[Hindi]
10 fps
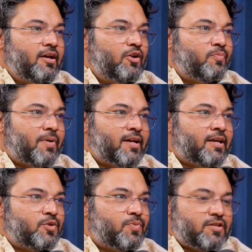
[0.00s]
ये लोग
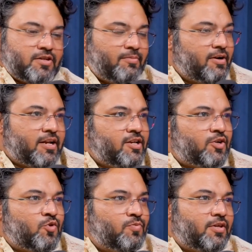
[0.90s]
पार्किंग स्पेस टेबल के
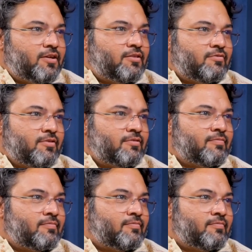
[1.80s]
नीचे घूमते रहते होंगे